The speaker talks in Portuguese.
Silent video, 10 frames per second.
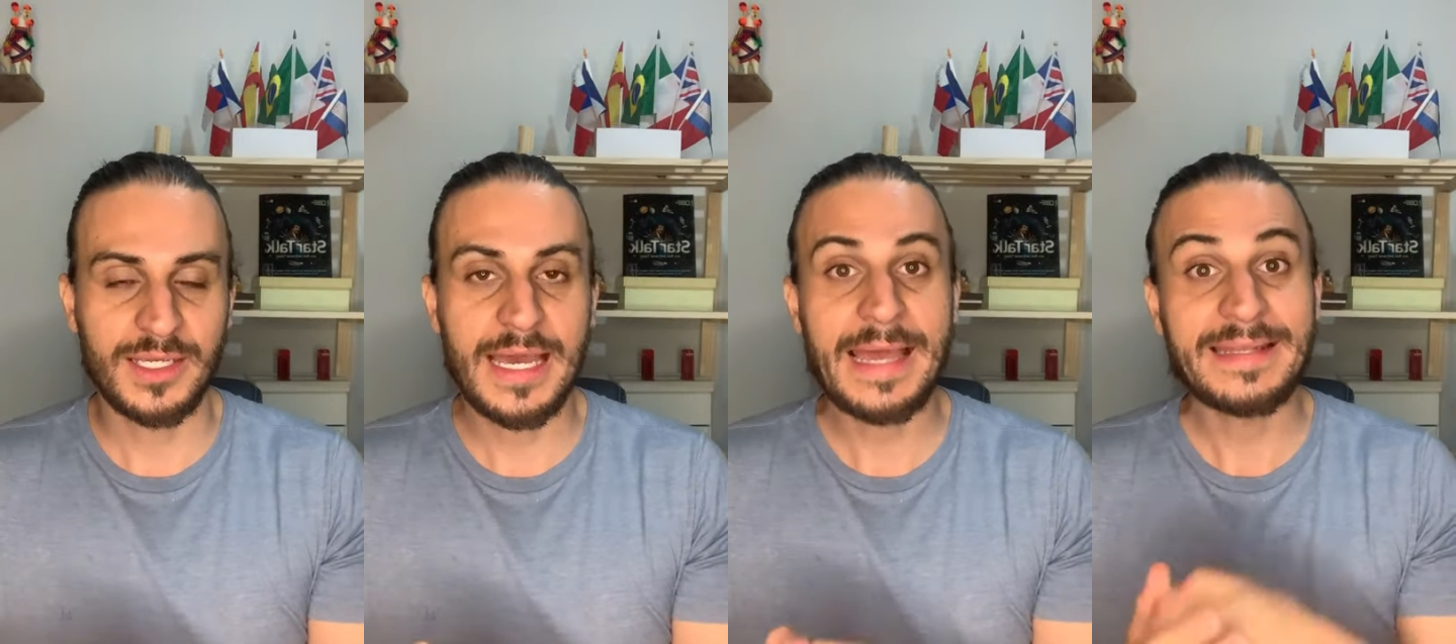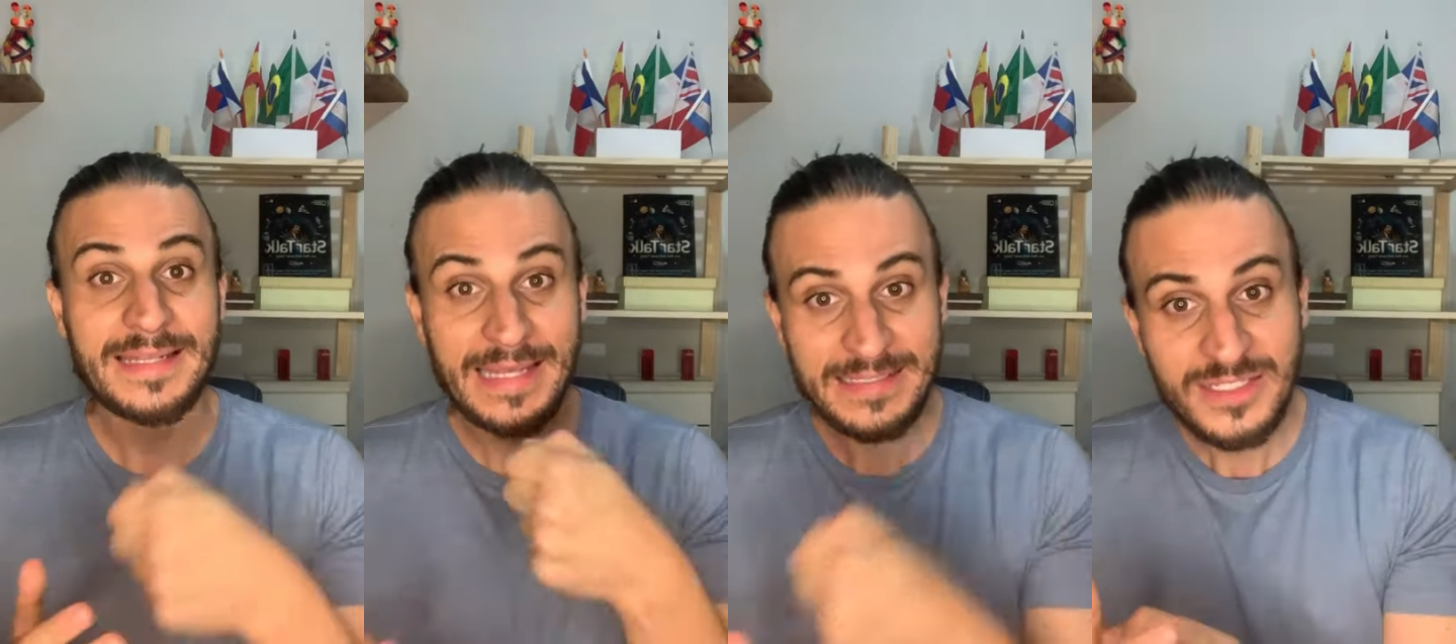E
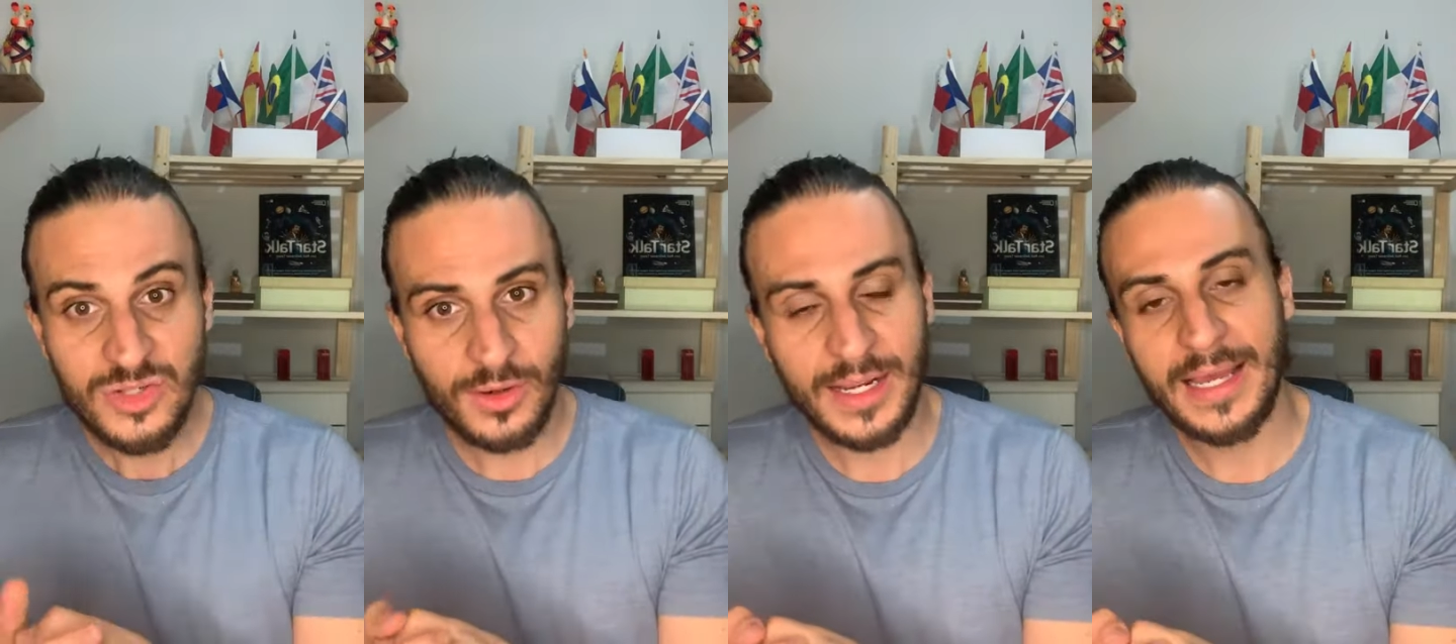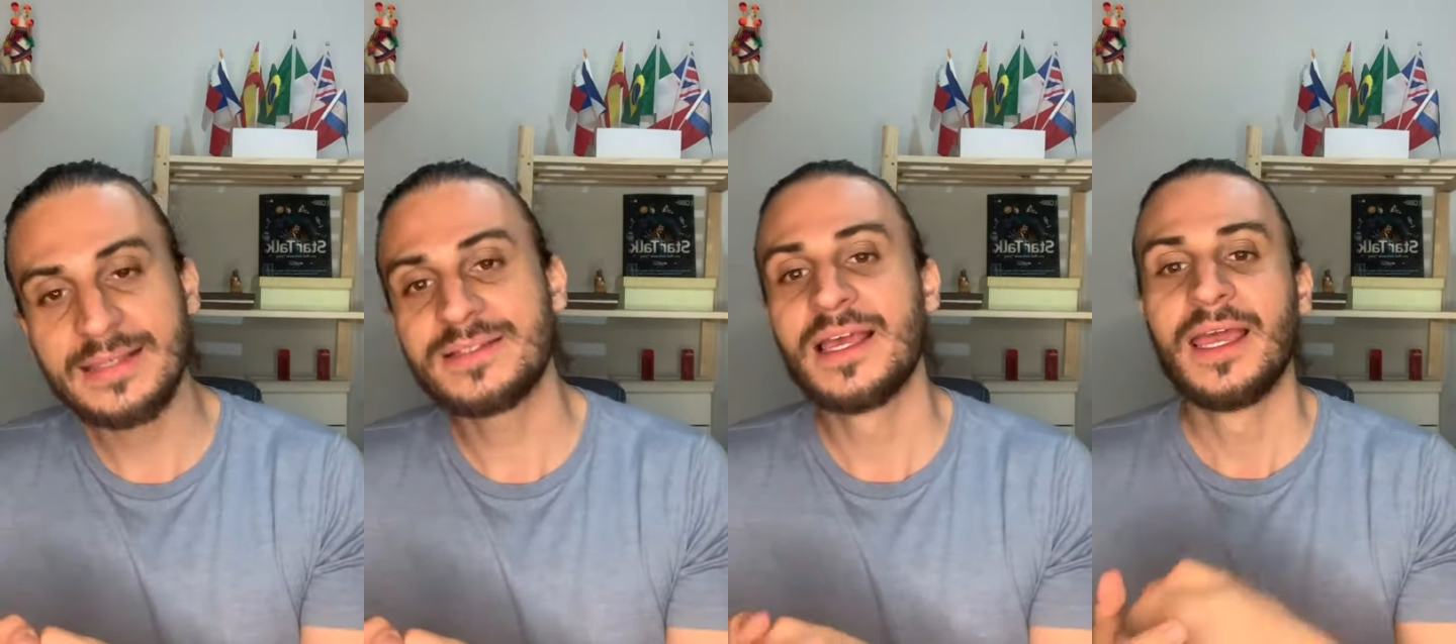aí, nesses
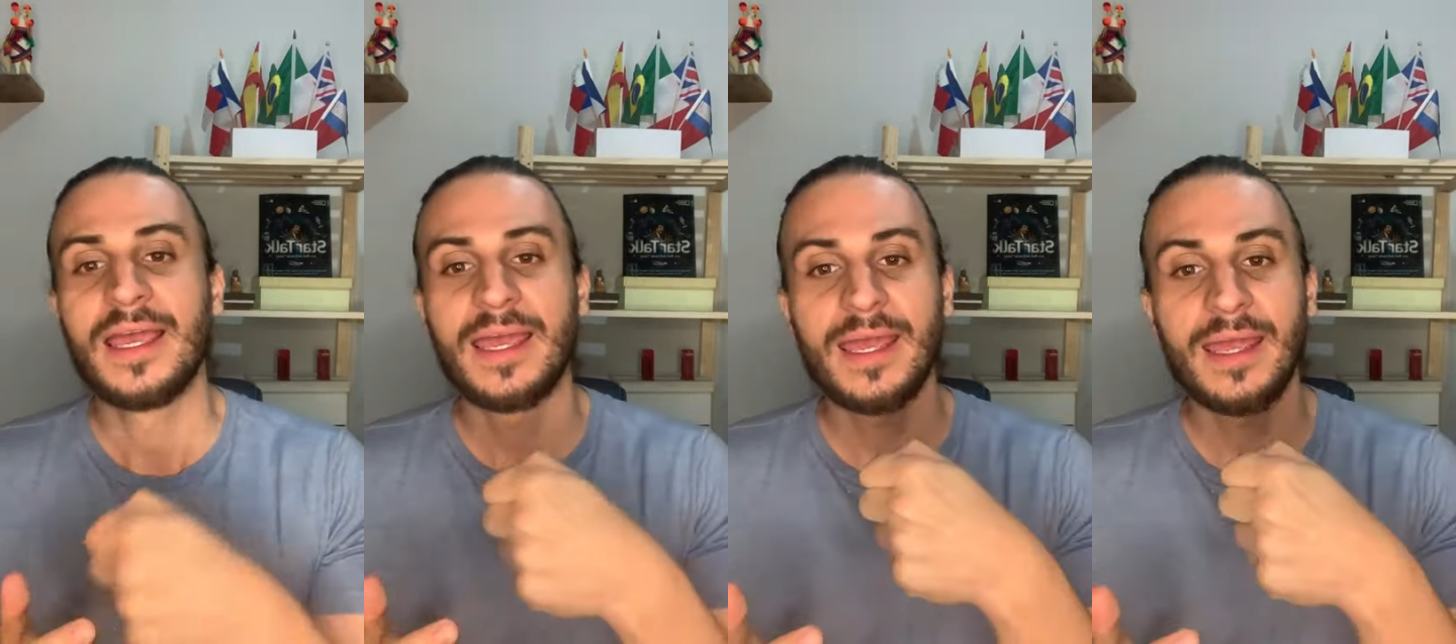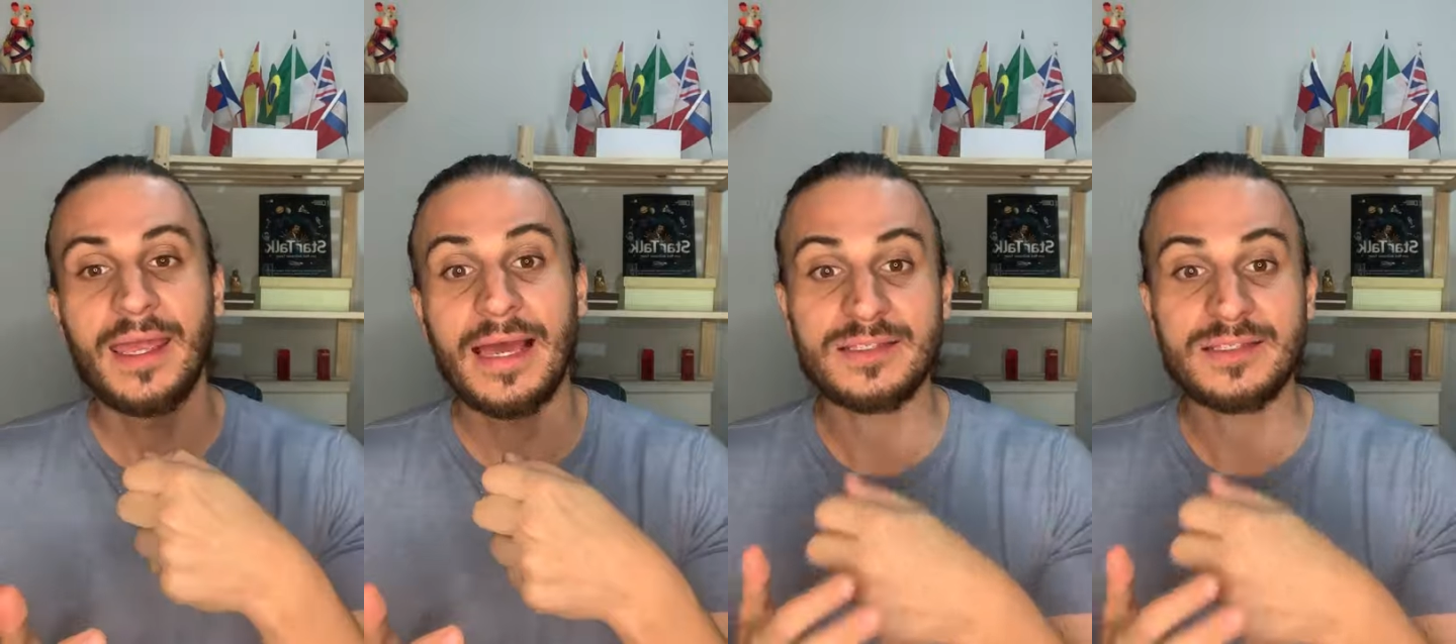locais, é,